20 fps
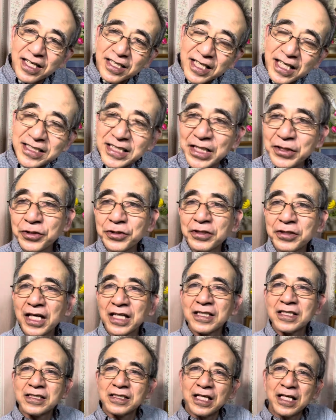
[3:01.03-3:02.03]
経済自由
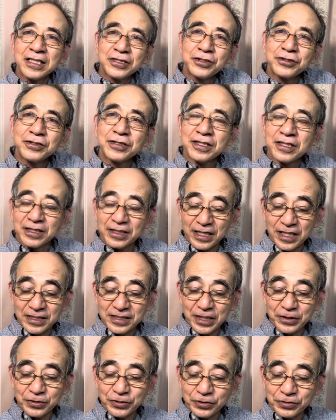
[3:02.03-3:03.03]
化ですね、中経
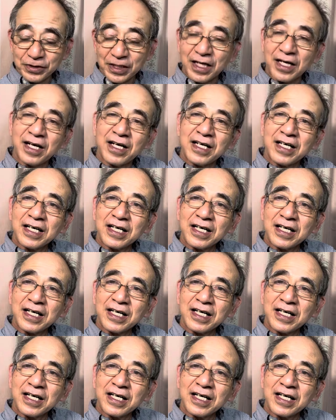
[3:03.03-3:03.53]
済自由化